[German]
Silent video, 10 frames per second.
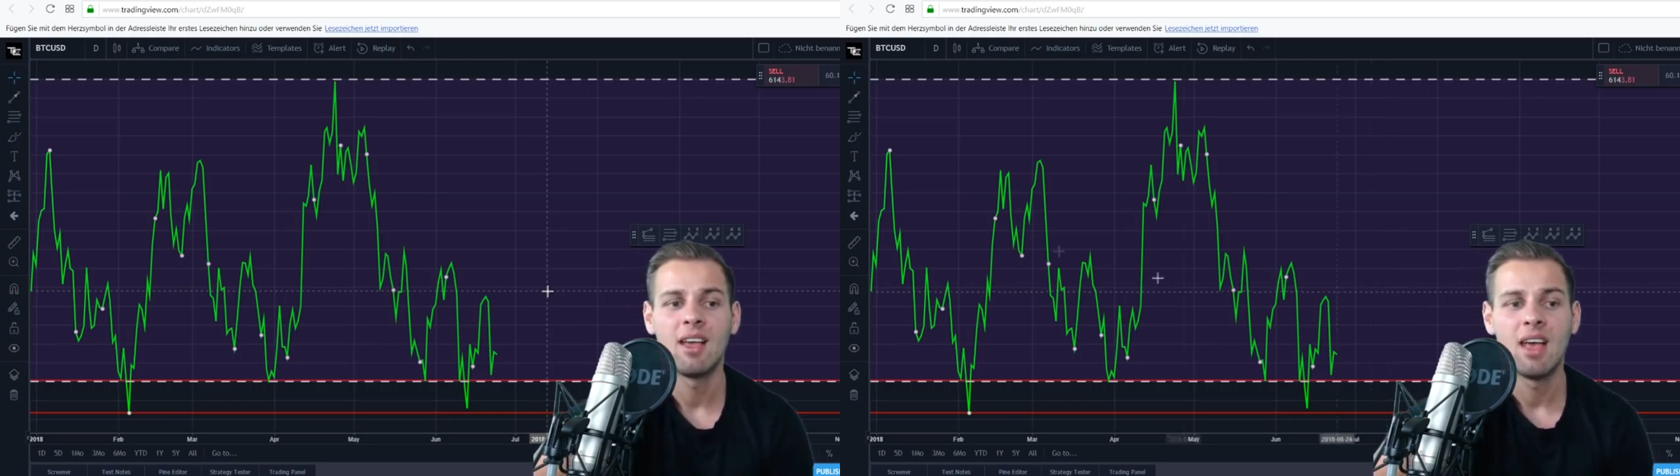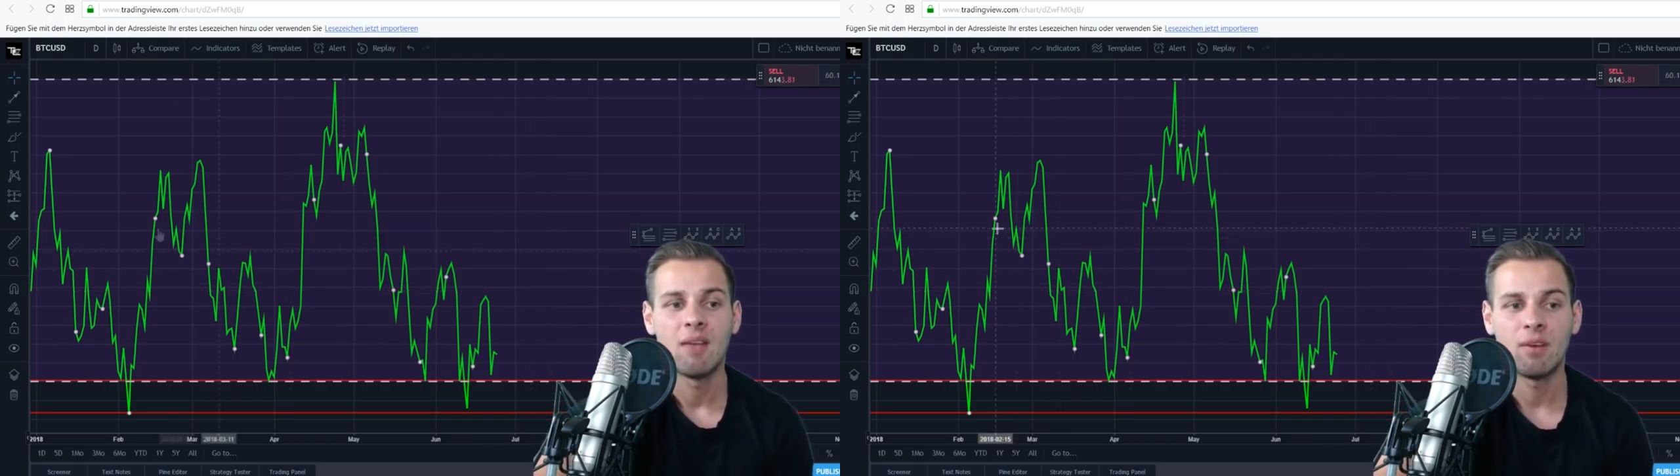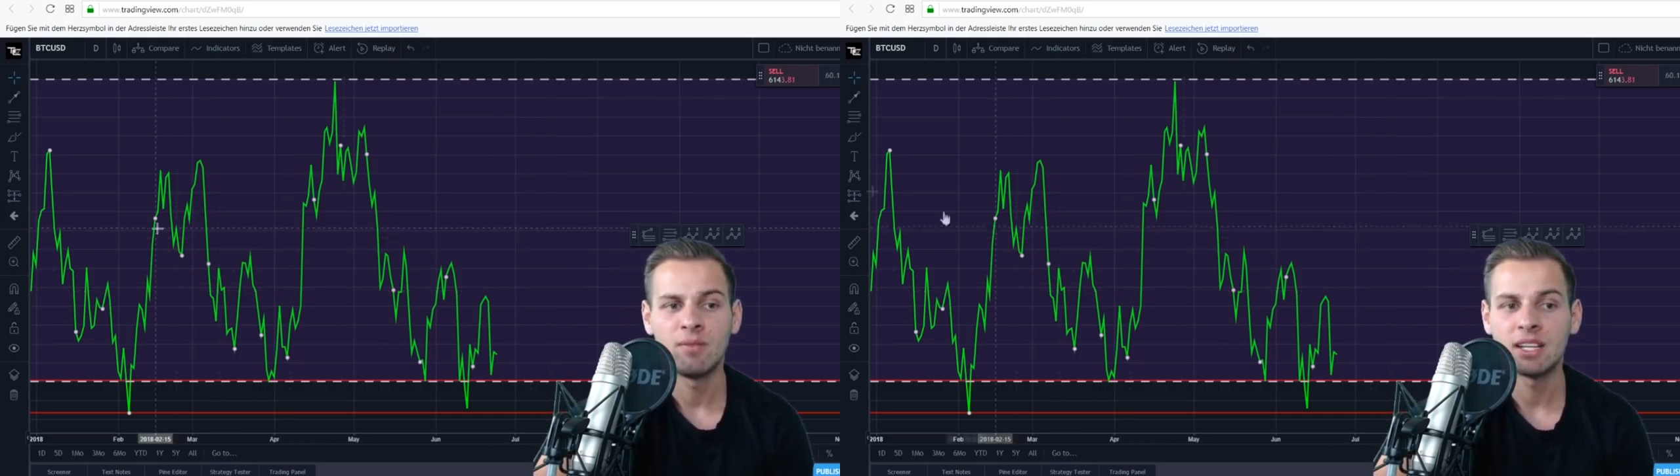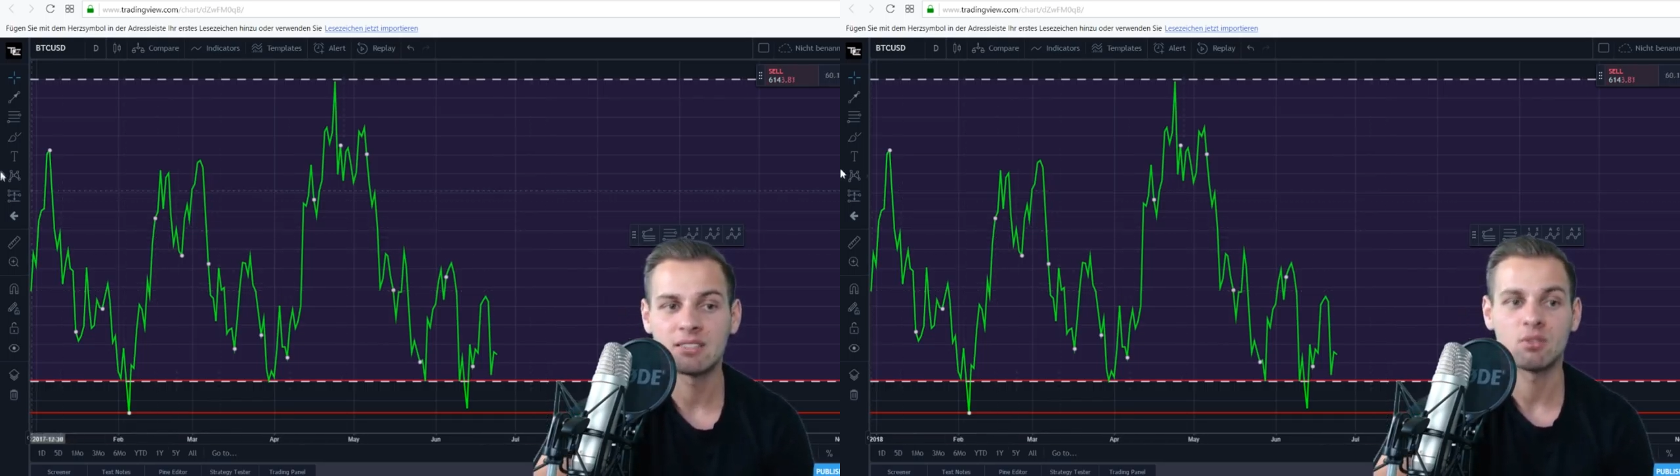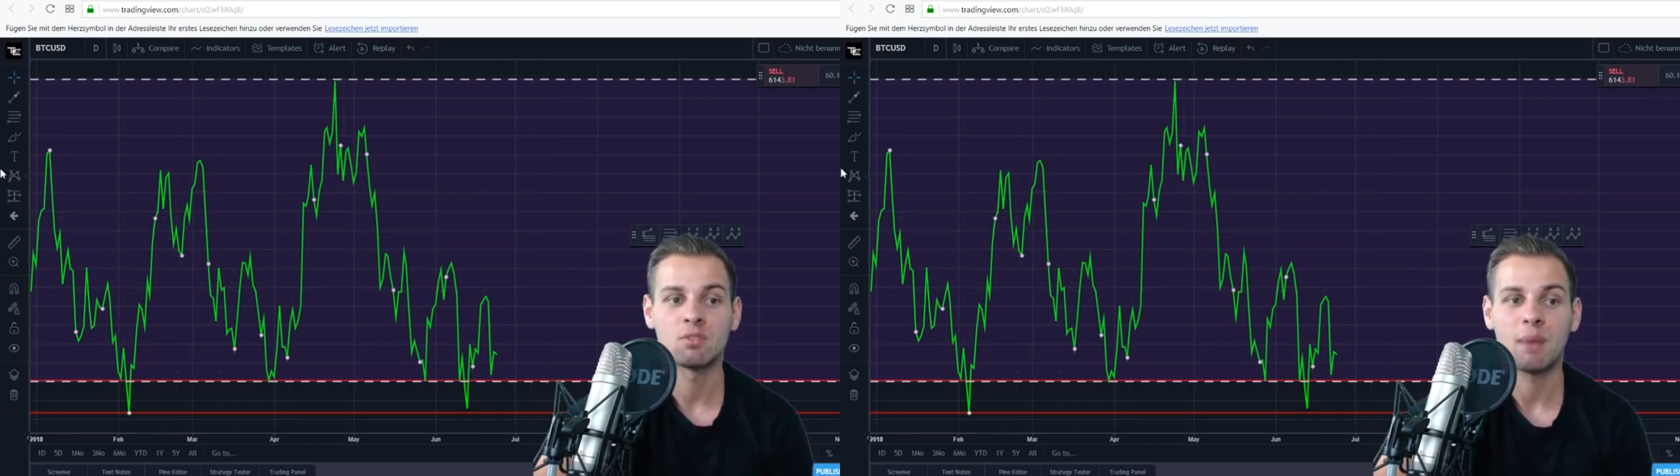wenn wir jetzt
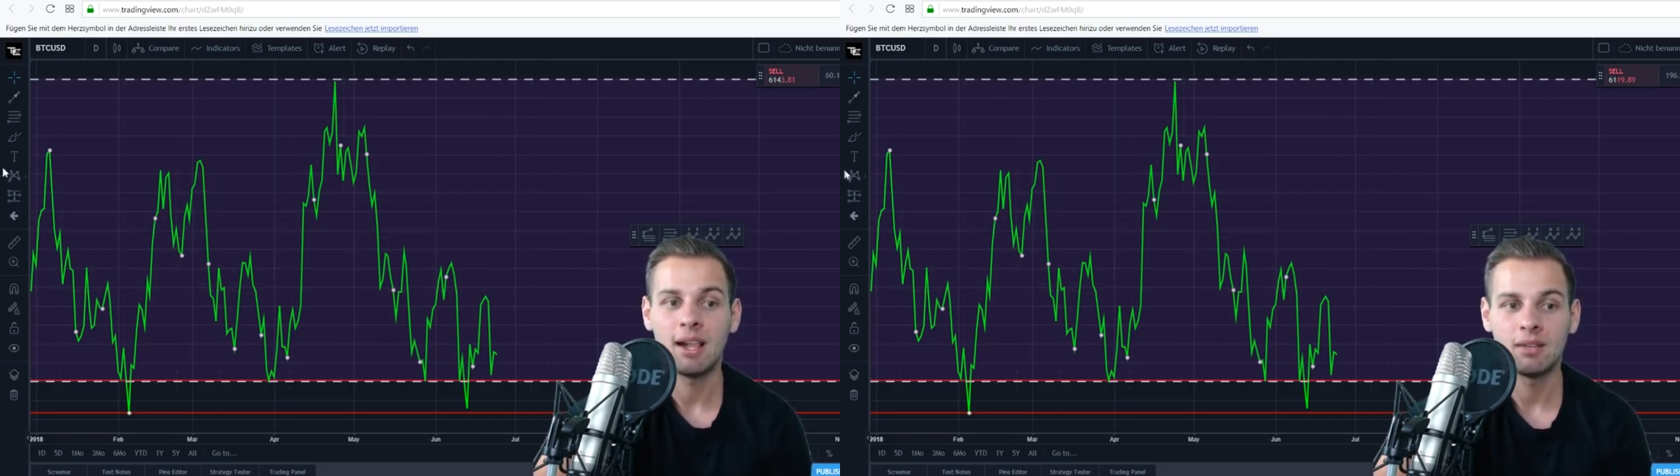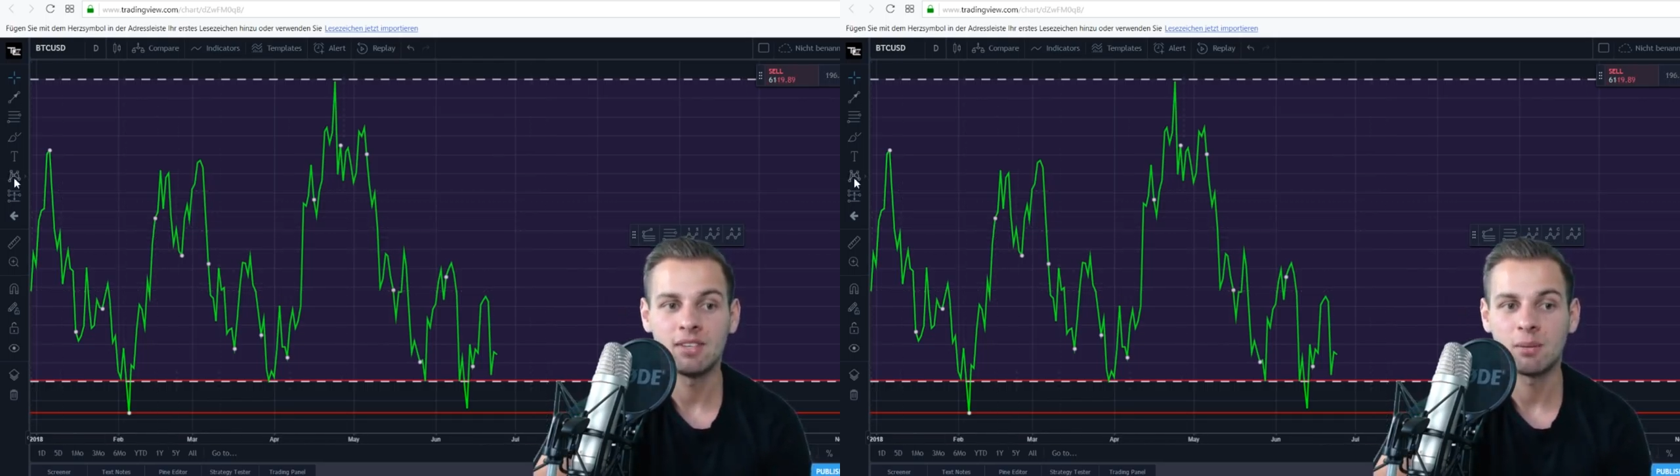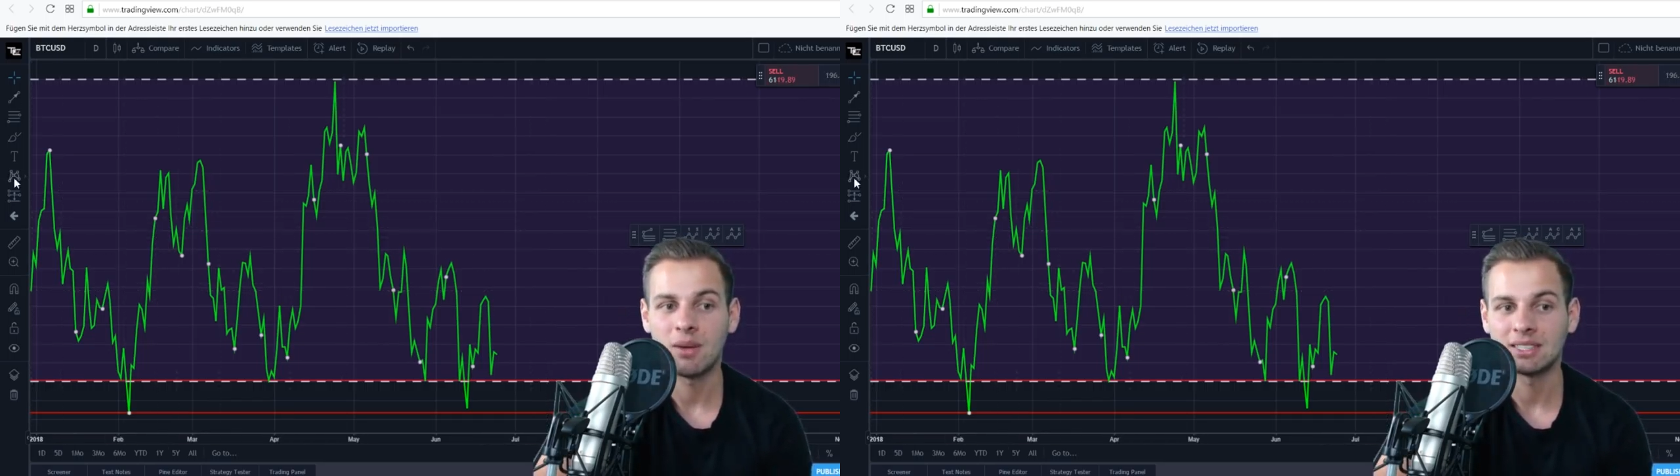uns bald wieder bei